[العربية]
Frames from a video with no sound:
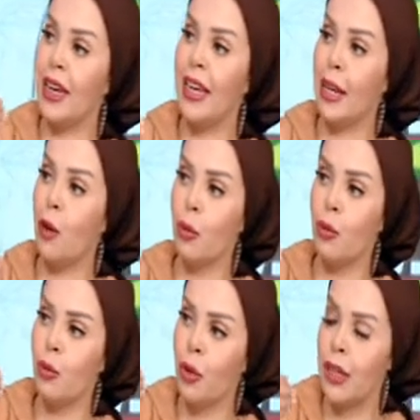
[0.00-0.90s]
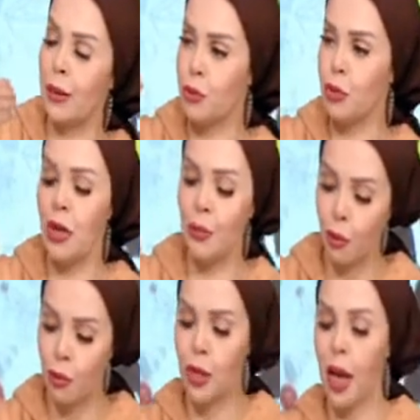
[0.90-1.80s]
ايه هو نوع الكبسوله اللي
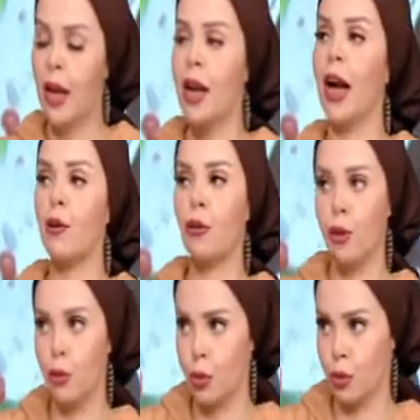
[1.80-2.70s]
موجوده على كل الكورسات